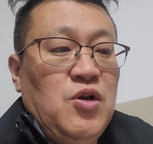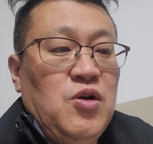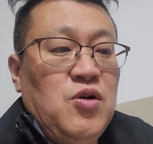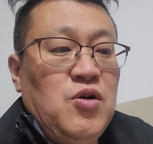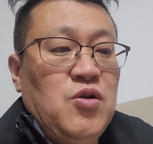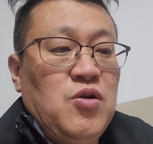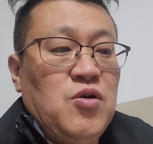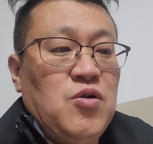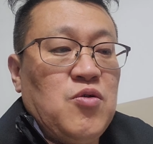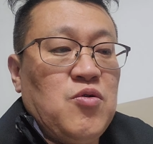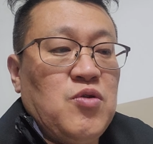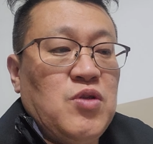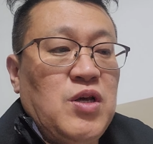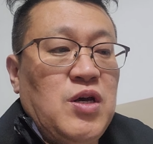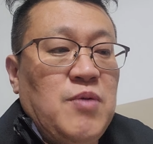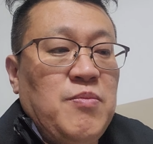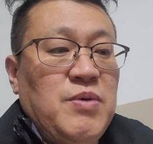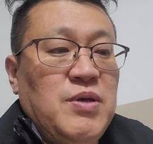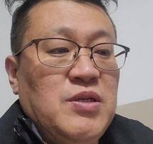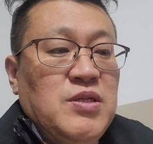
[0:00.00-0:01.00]
어, 그
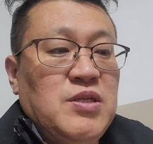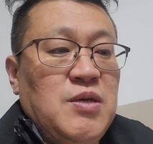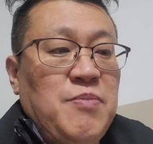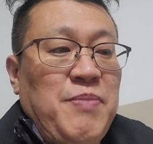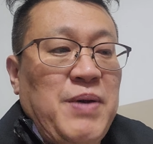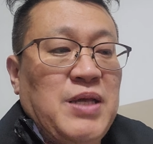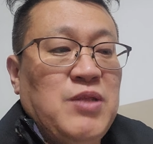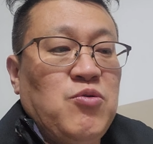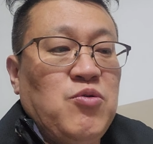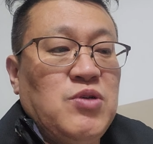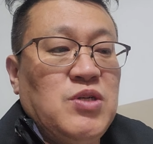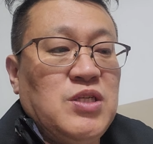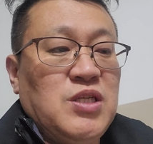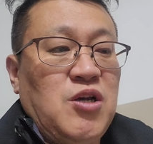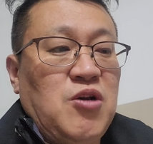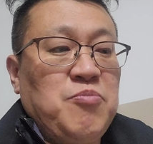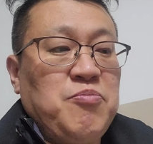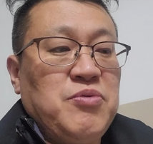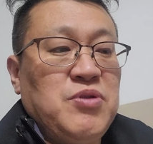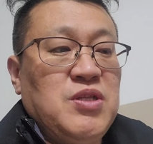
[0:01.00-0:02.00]
다음에 이제 반도체
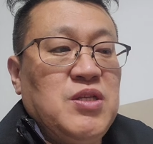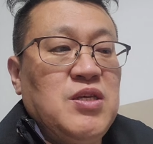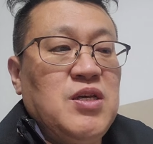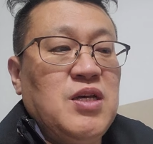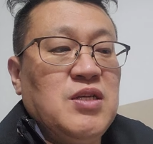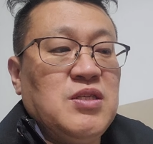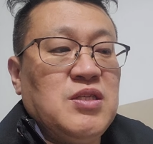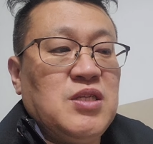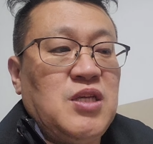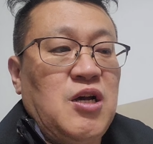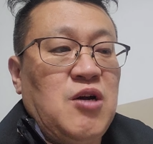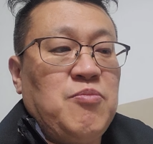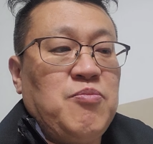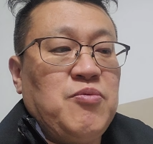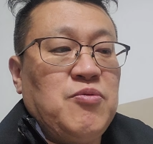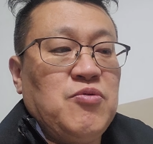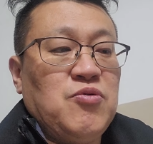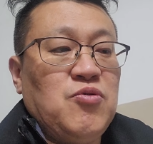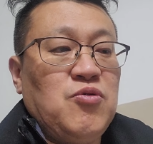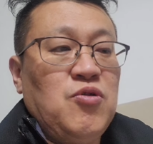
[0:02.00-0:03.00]
사업부, DS
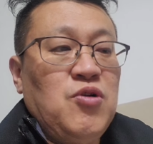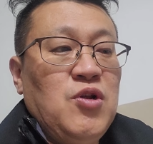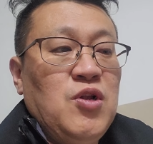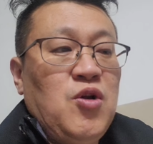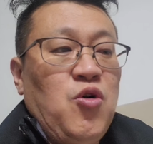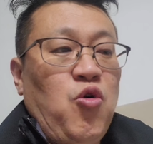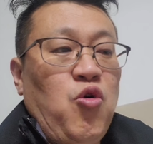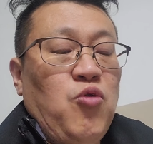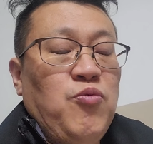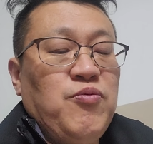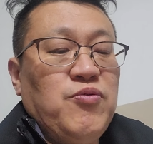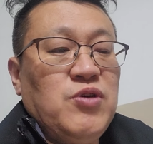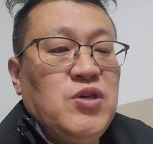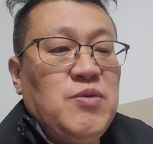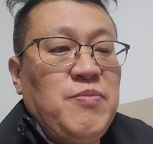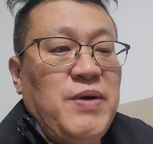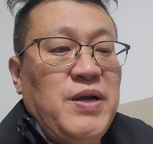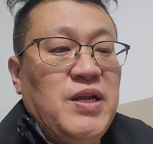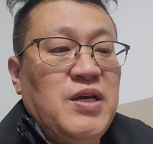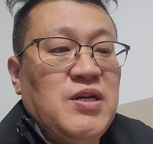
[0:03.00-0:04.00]
사업부도
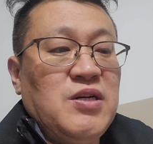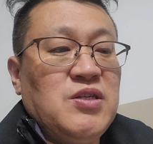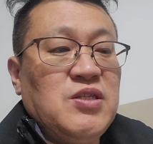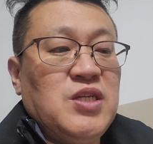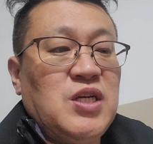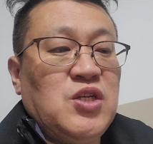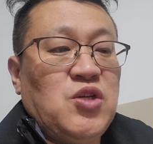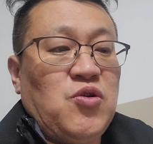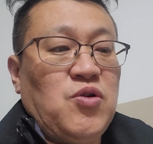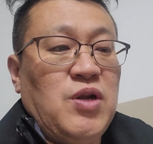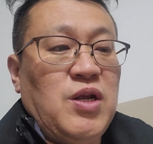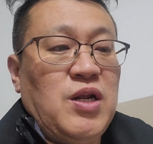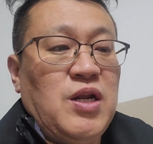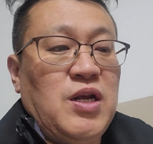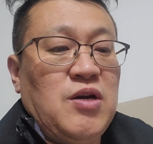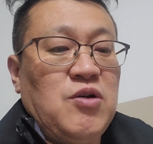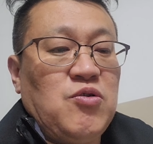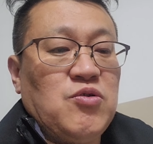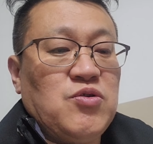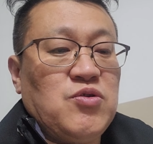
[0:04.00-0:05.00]
5분기 만에 흑자
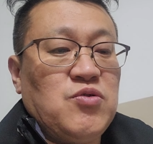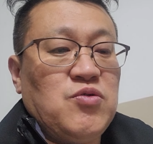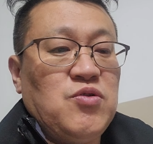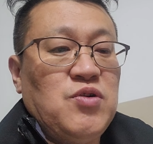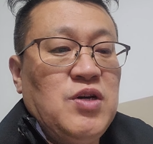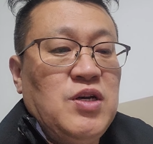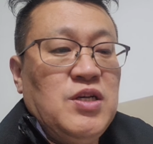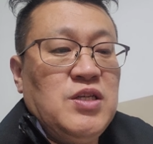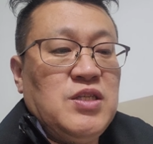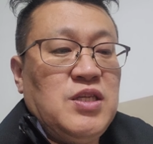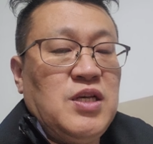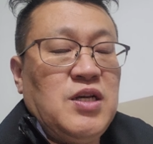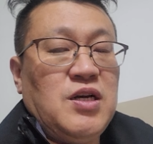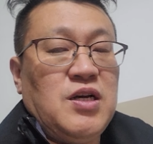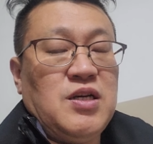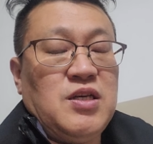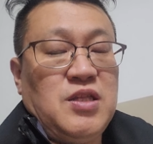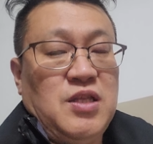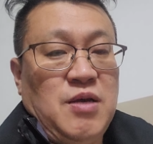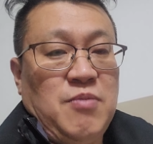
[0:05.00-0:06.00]
전환한 것으로
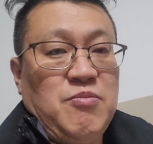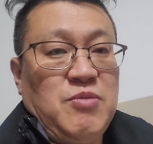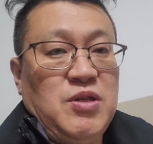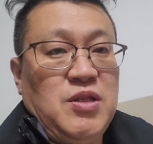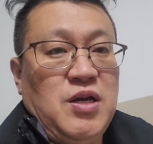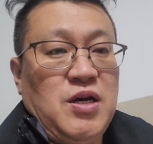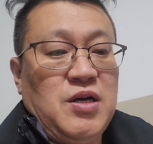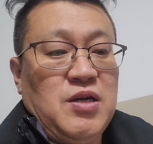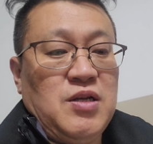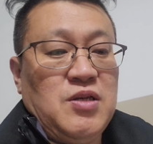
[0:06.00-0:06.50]
생각이 됩니다.